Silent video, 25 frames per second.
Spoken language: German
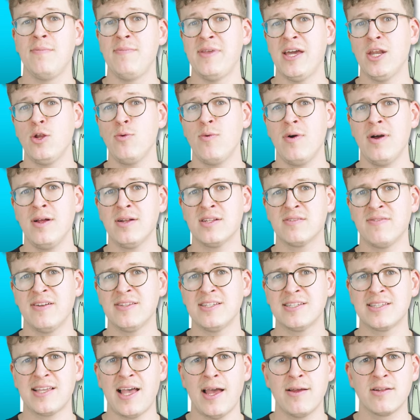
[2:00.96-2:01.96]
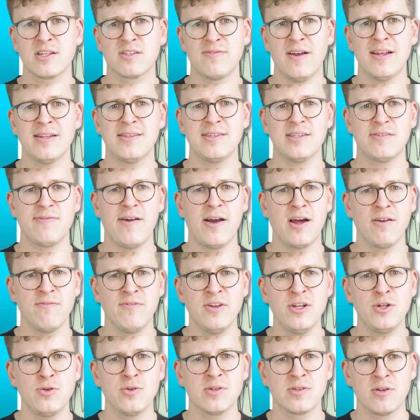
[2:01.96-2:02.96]
Im Januar 2023 waren
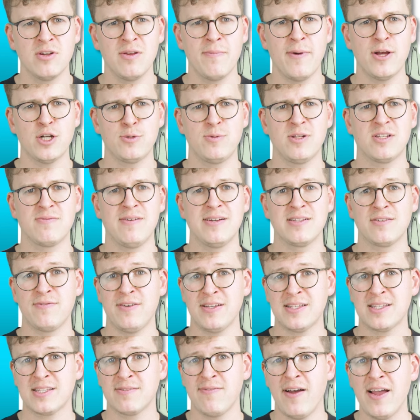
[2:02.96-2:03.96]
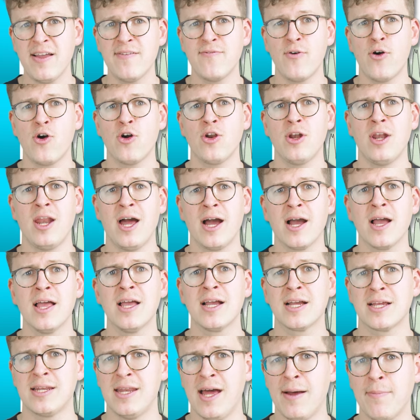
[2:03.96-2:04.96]
Wind und Sonne beispielsweise fast zwei Wochen lang
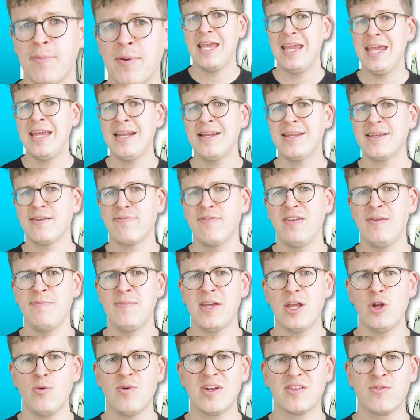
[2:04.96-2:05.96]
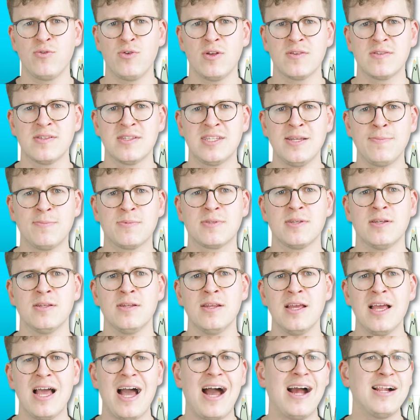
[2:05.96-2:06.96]
knapp, ähnlich wie im Januar
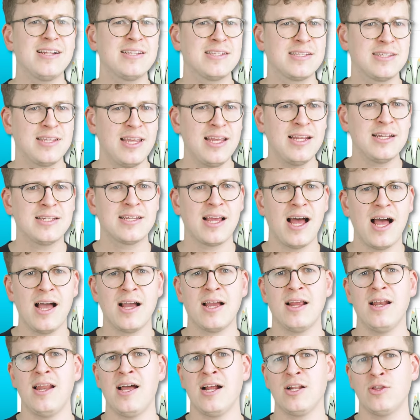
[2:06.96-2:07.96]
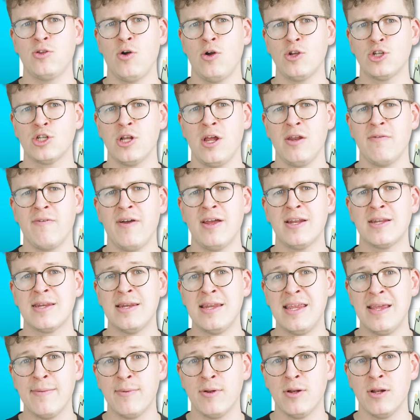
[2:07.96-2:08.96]
2017, als zehn Tage lang deutschlandweit
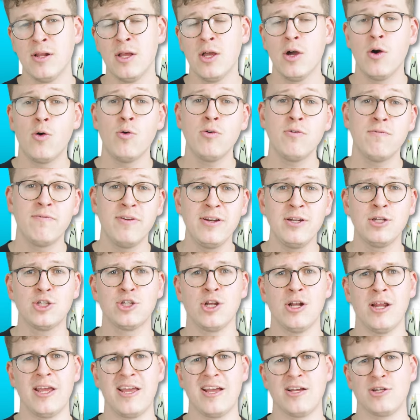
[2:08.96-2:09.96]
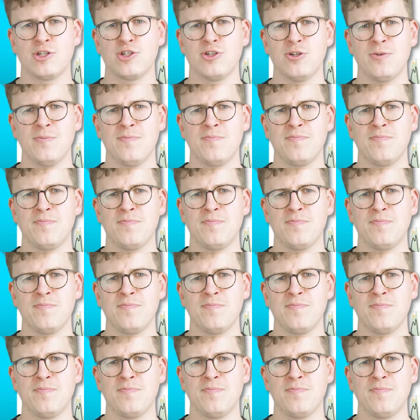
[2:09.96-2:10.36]
Nebel und Windstille herrschte.